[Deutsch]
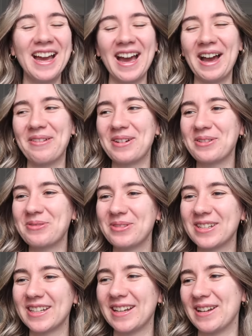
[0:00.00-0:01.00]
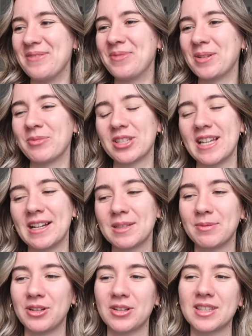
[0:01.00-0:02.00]
Aber gut, ähm, ich muss sagen,
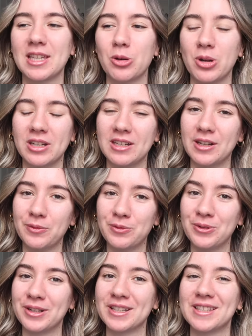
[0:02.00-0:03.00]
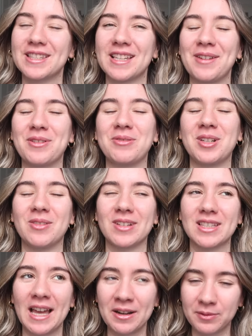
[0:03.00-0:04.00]
ich bin auch sehr ready dafür, dass jetzt einfach wieder
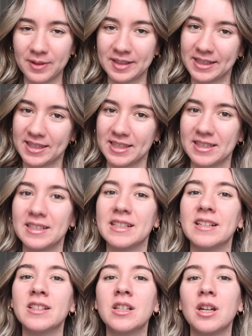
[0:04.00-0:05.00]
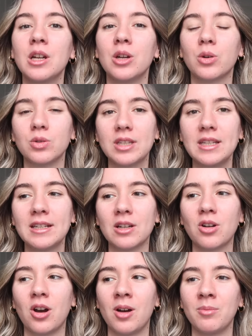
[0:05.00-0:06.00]
was anfängt, dass ich in eine Routine
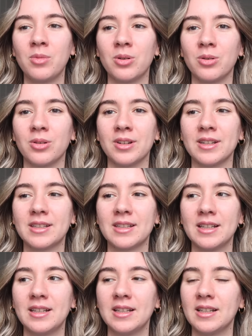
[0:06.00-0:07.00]
komme und